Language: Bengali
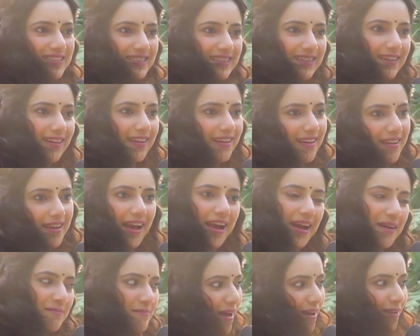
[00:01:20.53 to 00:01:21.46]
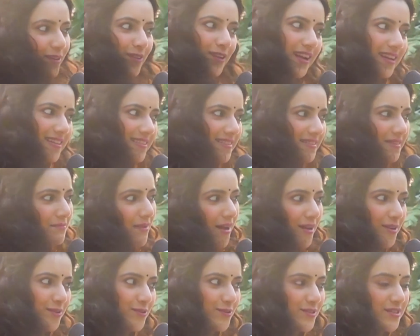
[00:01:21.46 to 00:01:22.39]
যে হ্যাঁ ভালো লাগছে
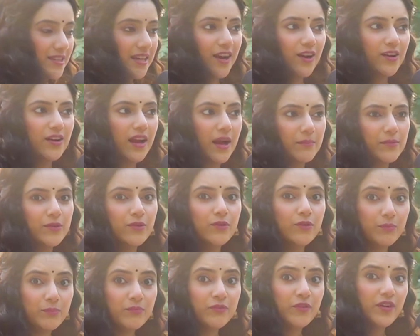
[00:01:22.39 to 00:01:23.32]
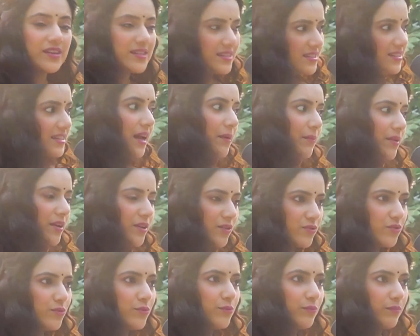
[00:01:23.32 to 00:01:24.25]
ভালো হচ্ছে কারণ আমিও ফার্স্ট টাইম
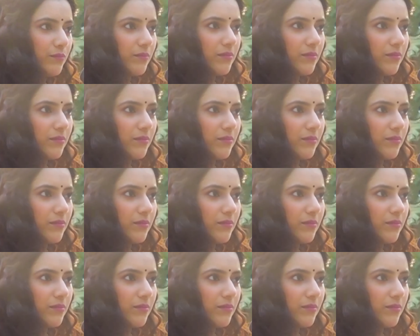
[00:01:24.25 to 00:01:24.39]
একটু